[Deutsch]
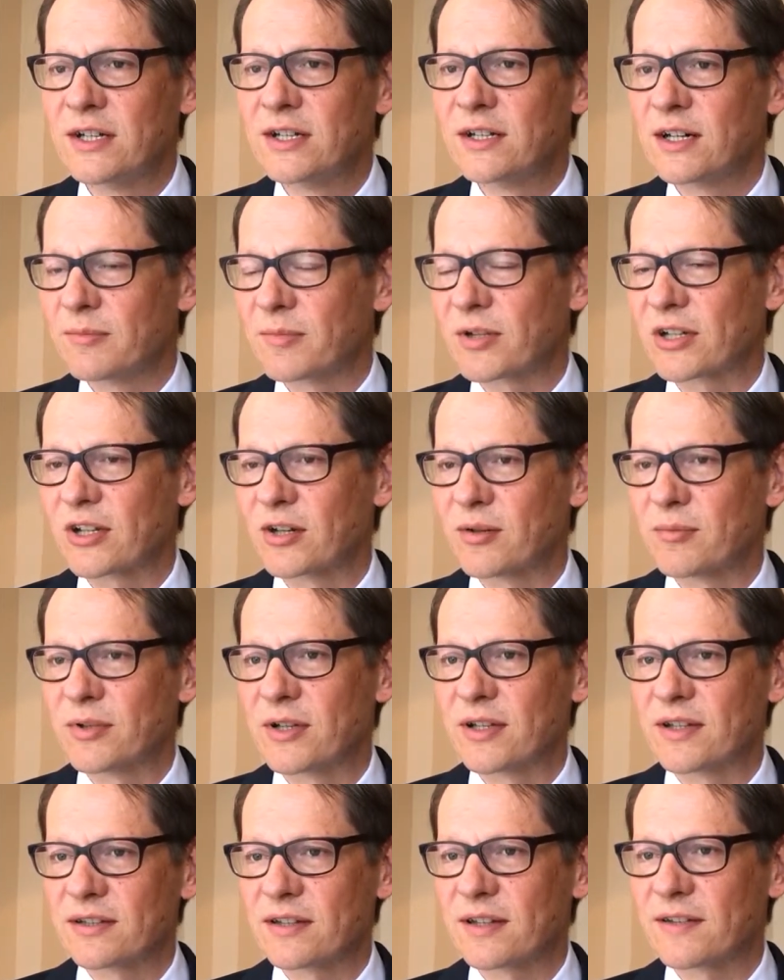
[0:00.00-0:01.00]
Und wir
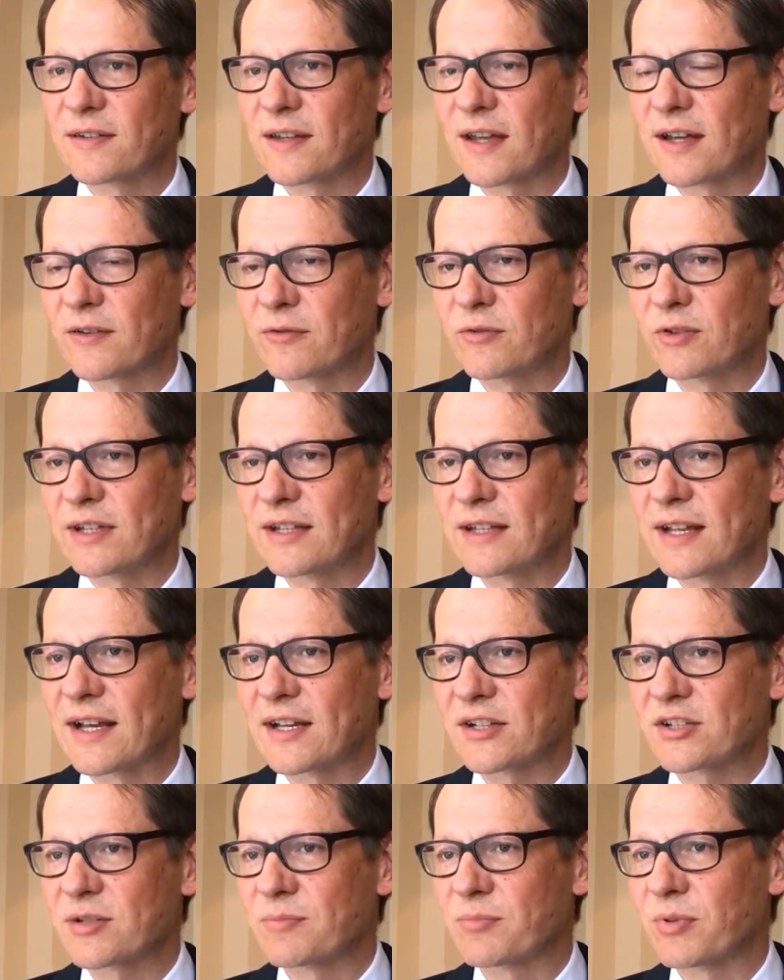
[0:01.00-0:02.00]
glauben, dass eigentlich für die
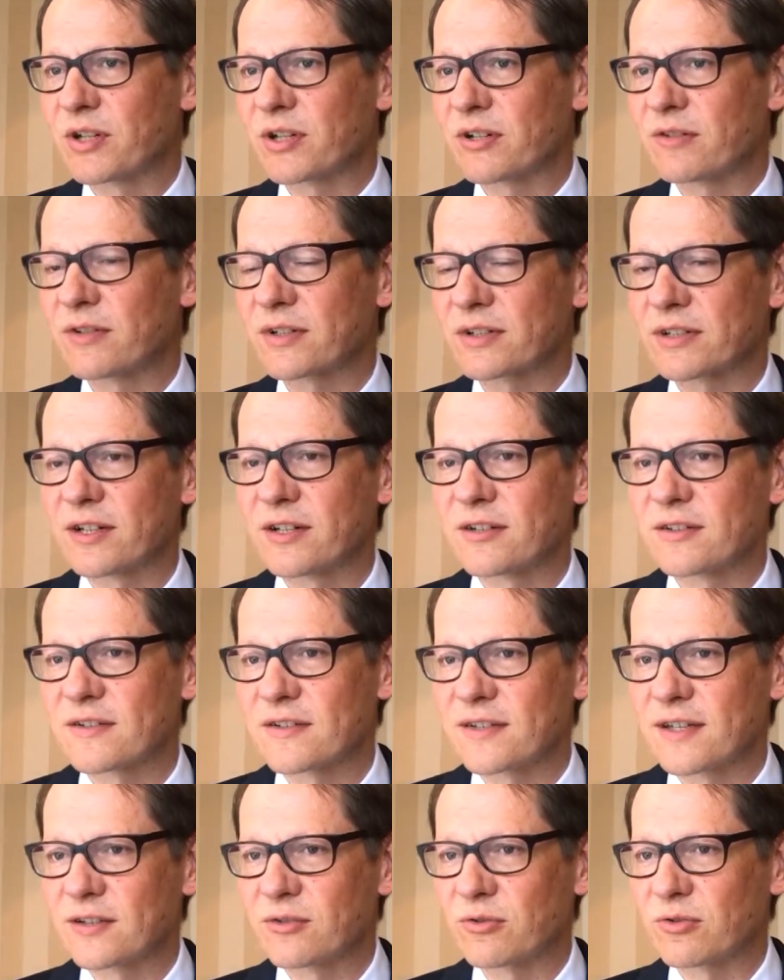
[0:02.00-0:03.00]
nächsten paar Quartale,
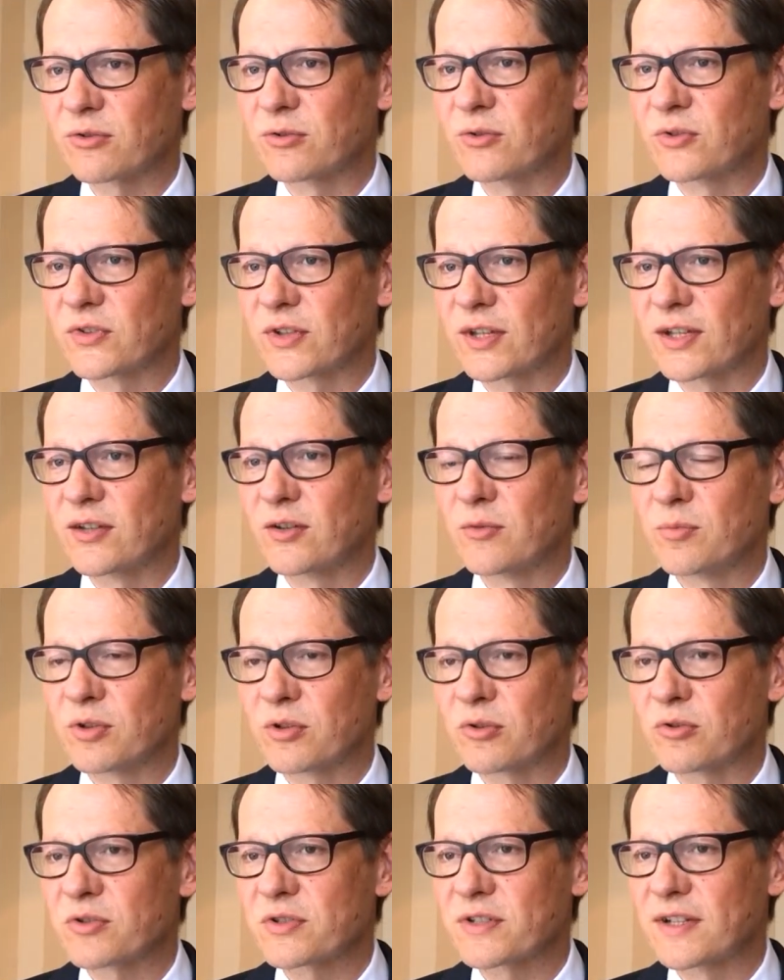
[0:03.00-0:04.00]
dass die durchaus äh,
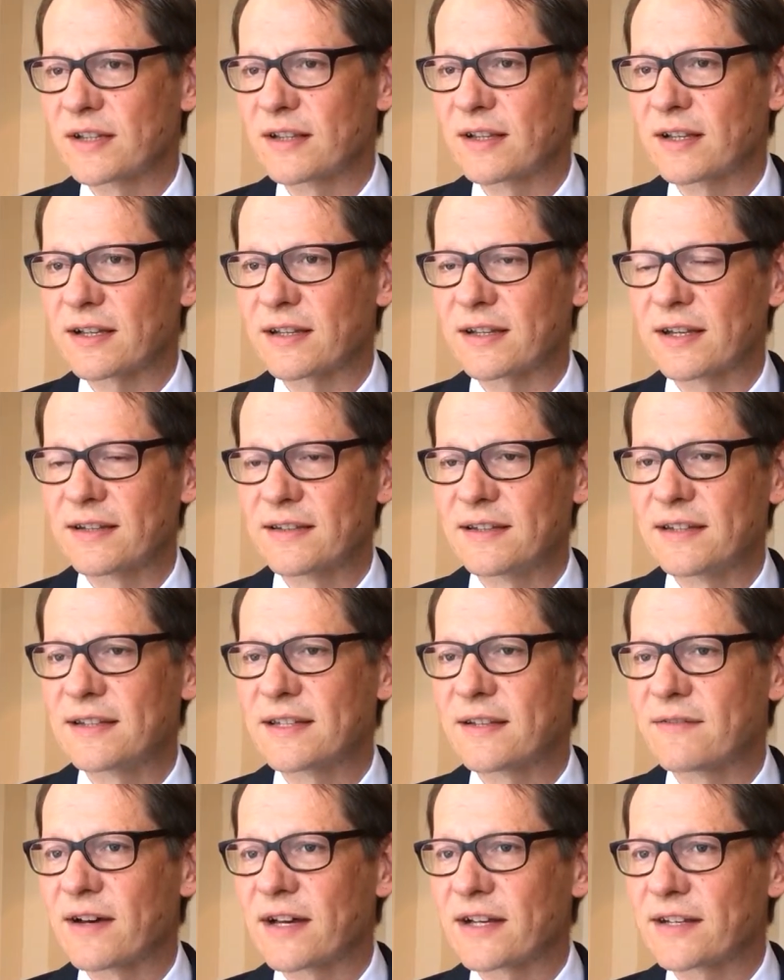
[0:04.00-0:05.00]
überdurchschnittliche
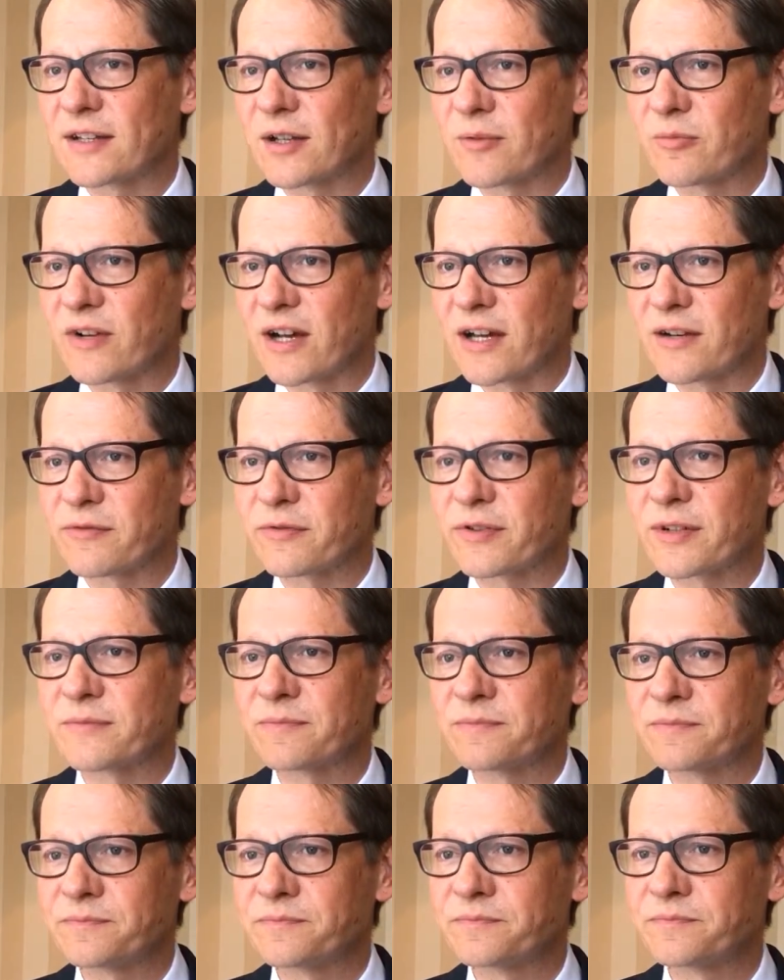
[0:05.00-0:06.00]
Renditen werden abwerfen.
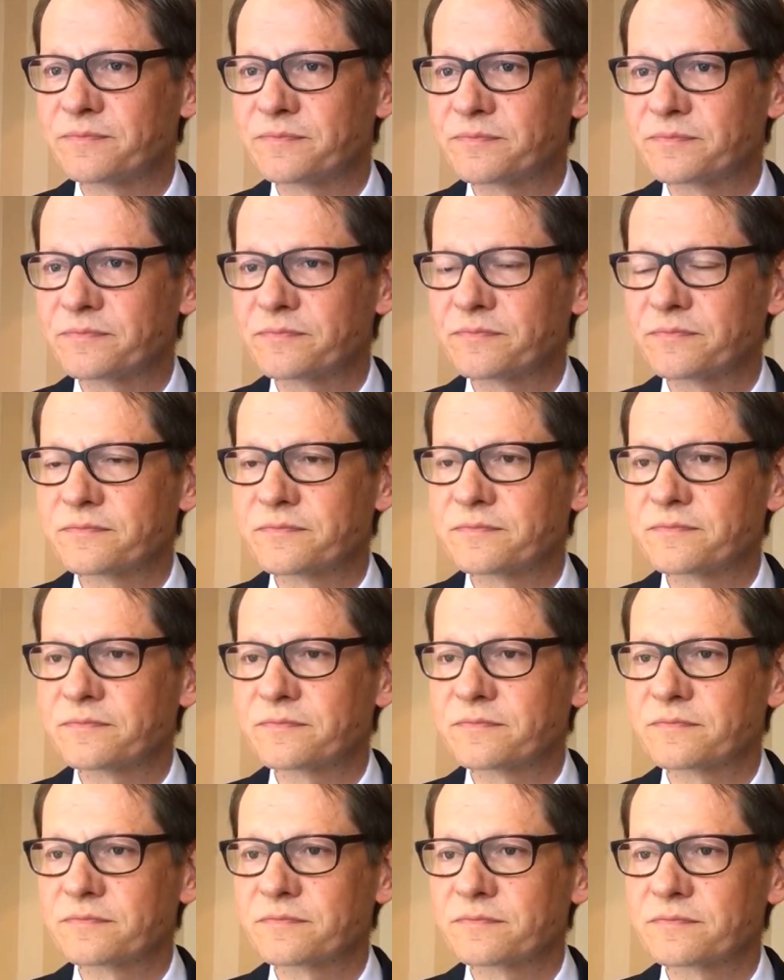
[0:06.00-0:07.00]
Jetzt
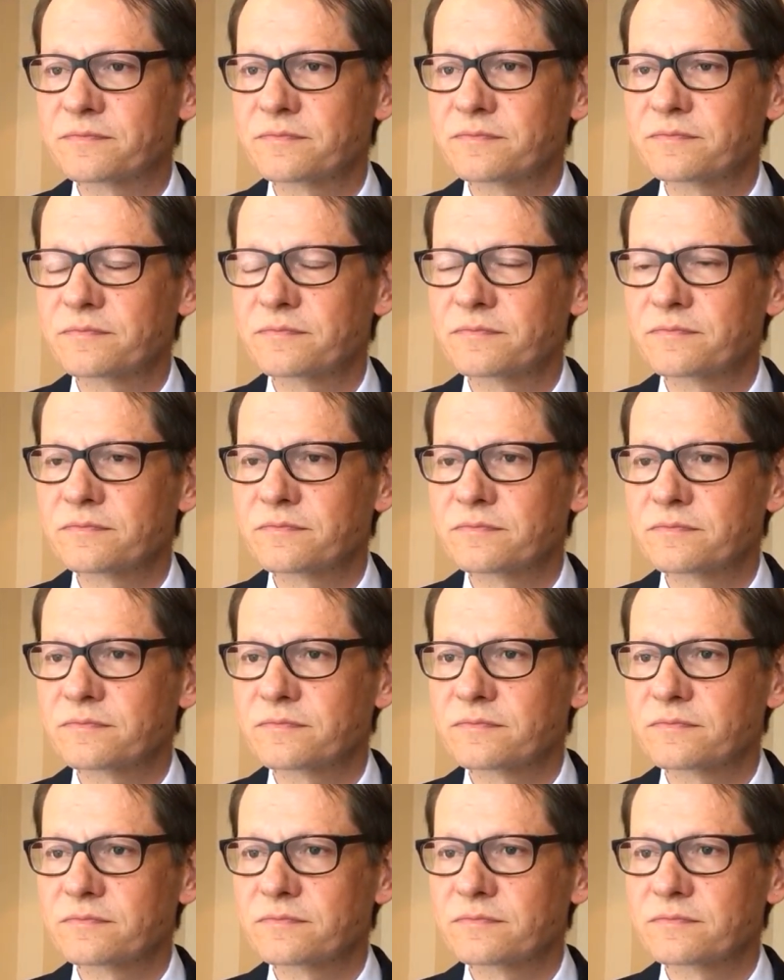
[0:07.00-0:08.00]
äh, die
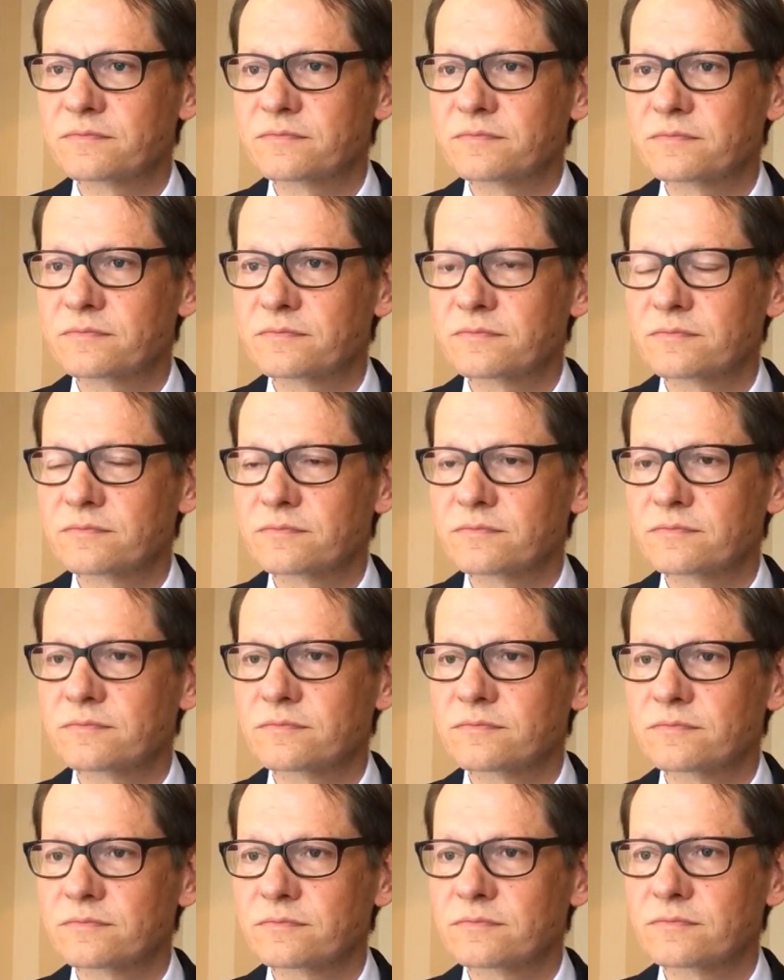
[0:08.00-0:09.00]
Schweizer äh, Bankaktien, zum
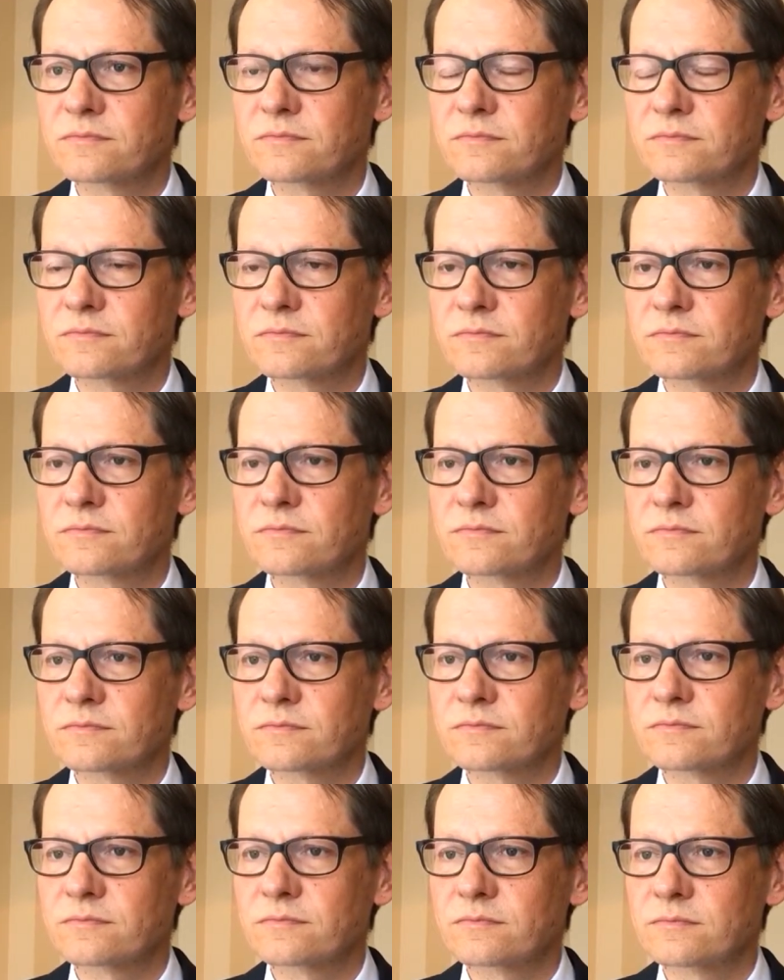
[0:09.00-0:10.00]
Beispiel Grossbanken,
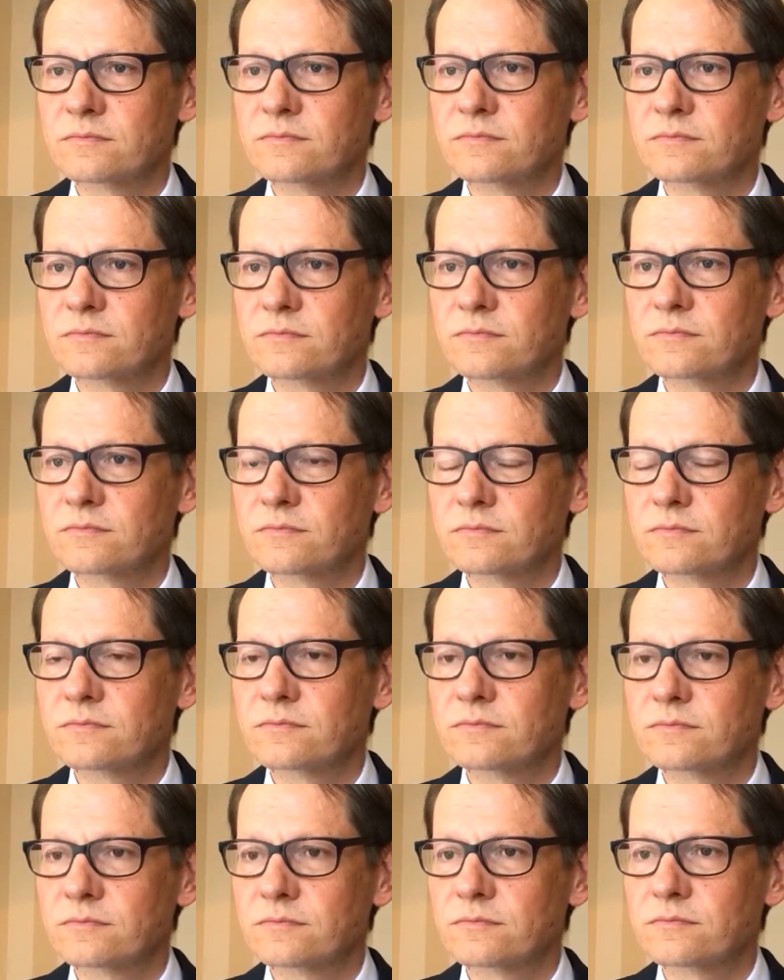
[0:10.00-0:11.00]
oder schauen Sie da mehr ins
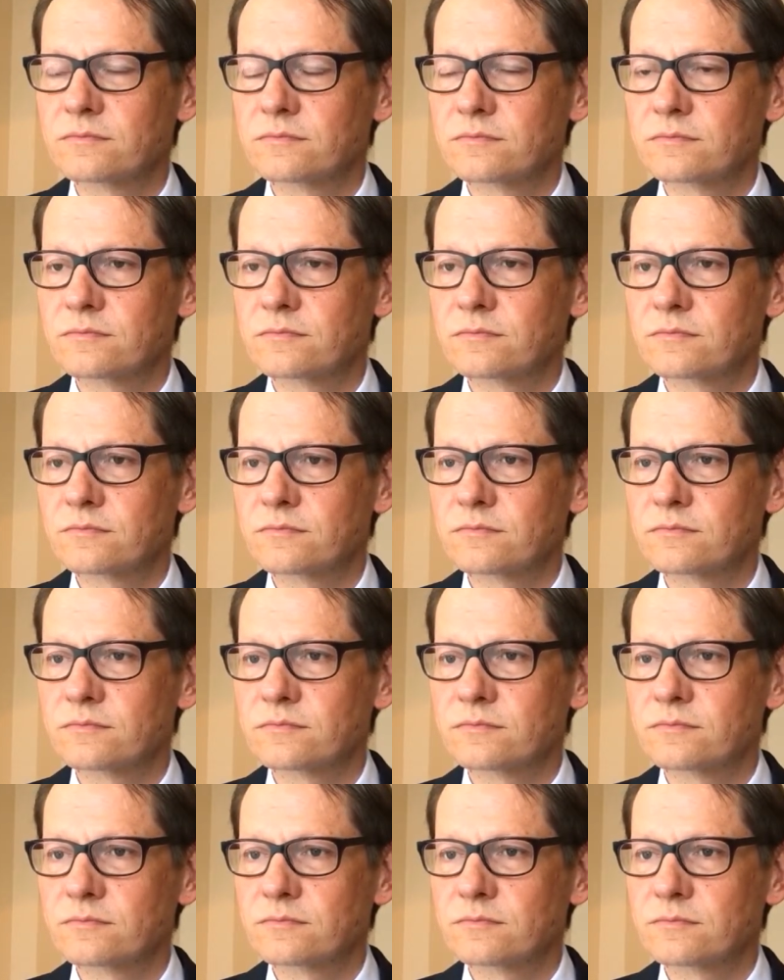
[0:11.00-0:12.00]
Ausland bei diesem Bereich?